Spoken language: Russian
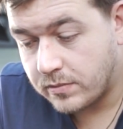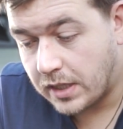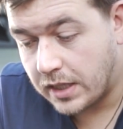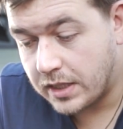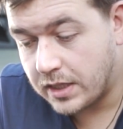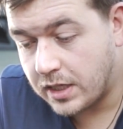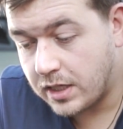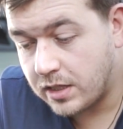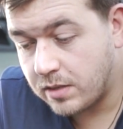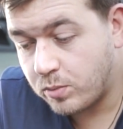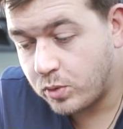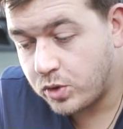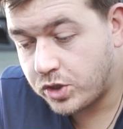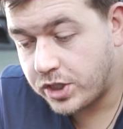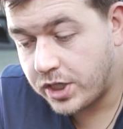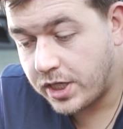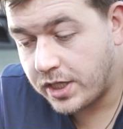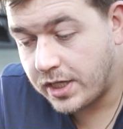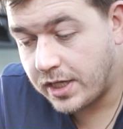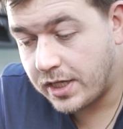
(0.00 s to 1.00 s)

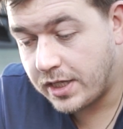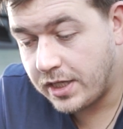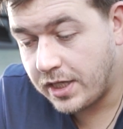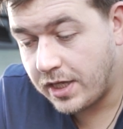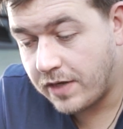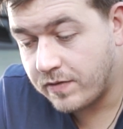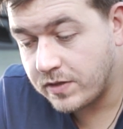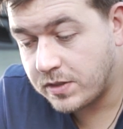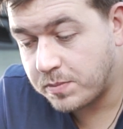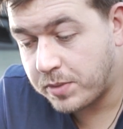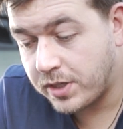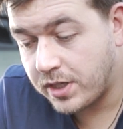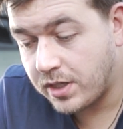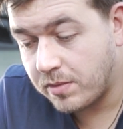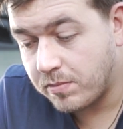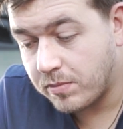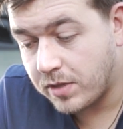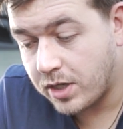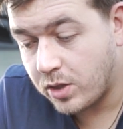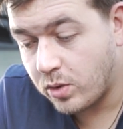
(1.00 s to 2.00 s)
Онлайн-обучение не
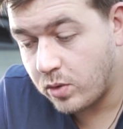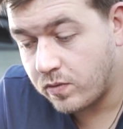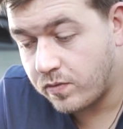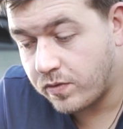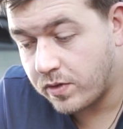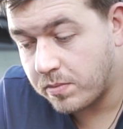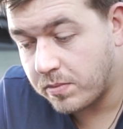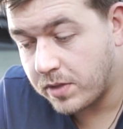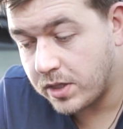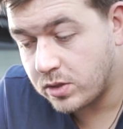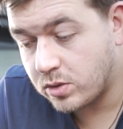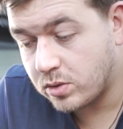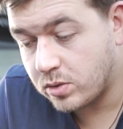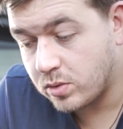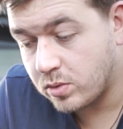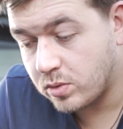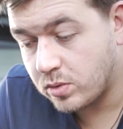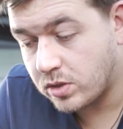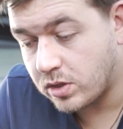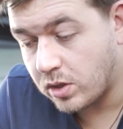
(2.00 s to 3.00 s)
воспринимаю
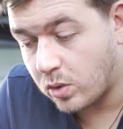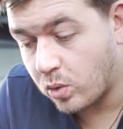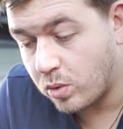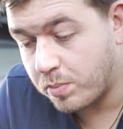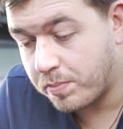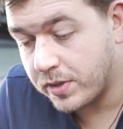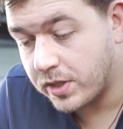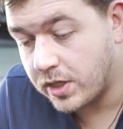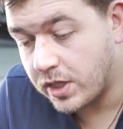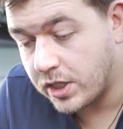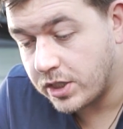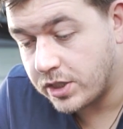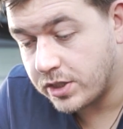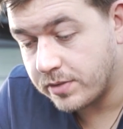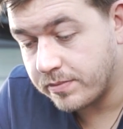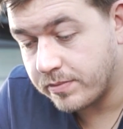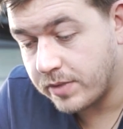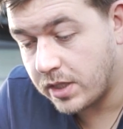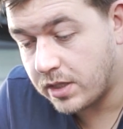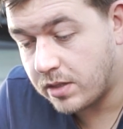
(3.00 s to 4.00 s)
информацию с такой
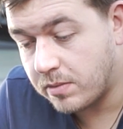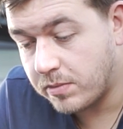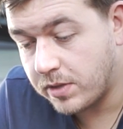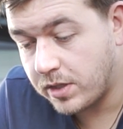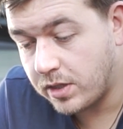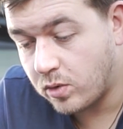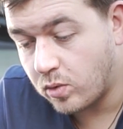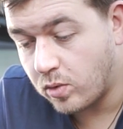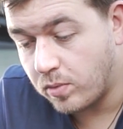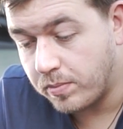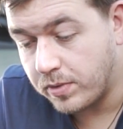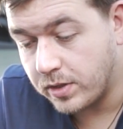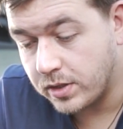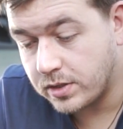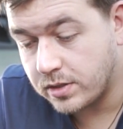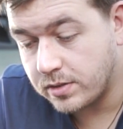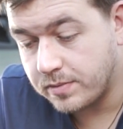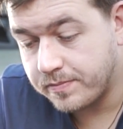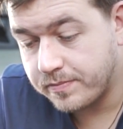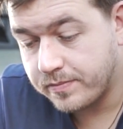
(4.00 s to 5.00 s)
подачи. Это мои
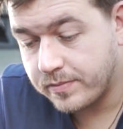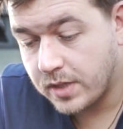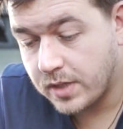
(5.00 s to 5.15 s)
комплексы.